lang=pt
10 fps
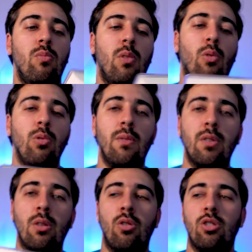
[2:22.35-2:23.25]
é o
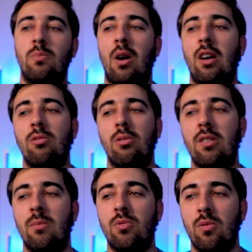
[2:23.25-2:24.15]
livro que nós mais
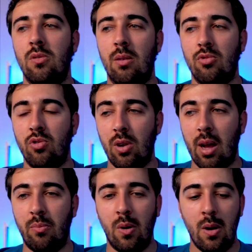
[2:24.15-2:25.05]
utilizamos quando estamos no
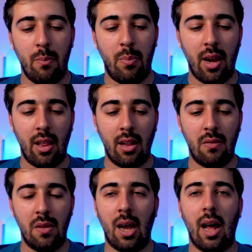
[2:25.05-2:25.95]
campo para
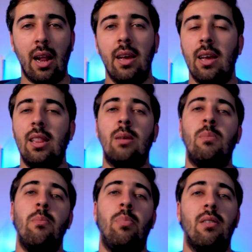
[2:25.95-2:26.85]
identificar e
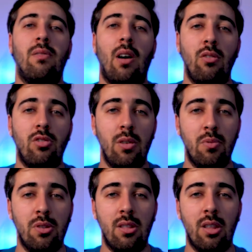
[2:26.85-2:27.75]
também para vários
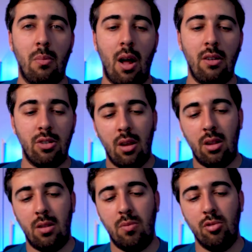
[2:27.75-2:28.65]
tipos de trabalhos
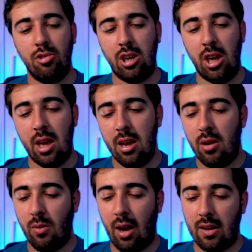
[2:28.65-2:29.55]
eh, de biologia,
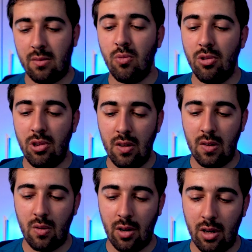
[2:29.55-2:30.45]
no caso de
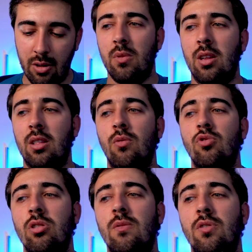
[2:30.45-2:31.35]
monitorizações. Portanto, é um
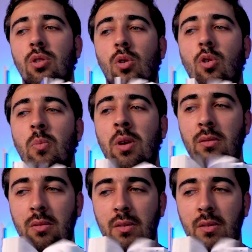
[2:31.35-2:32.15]
dos livros que eu recomendo